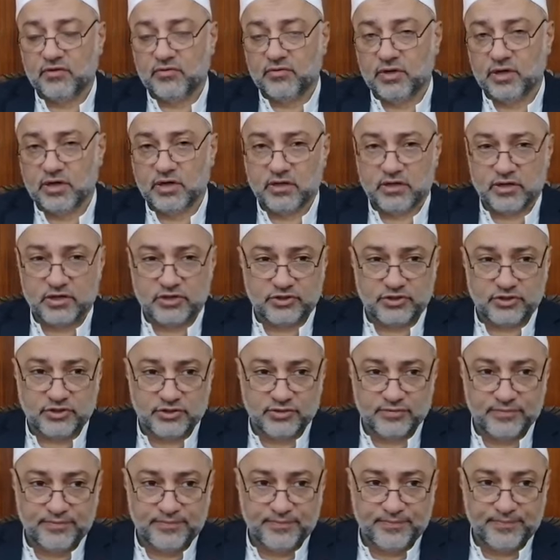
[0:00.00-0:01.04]

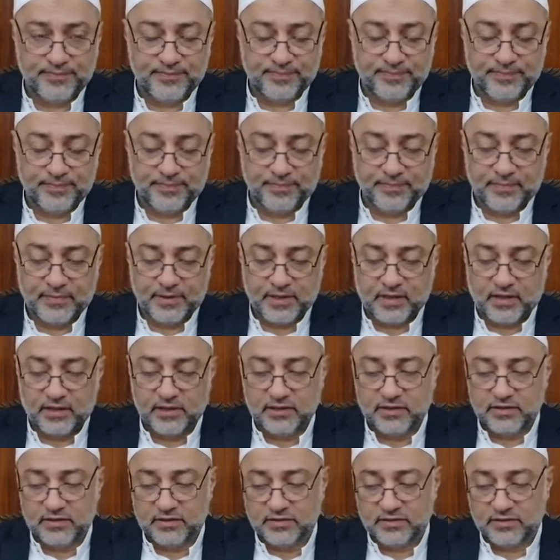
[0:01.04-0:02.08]
وخرج
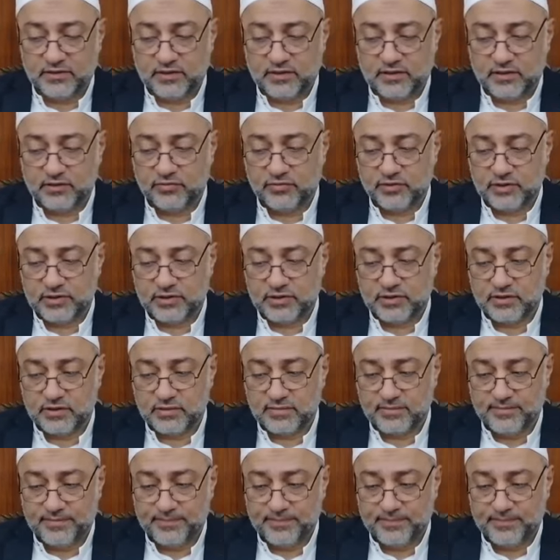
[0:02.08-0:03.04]
عليه الصلاه والسلام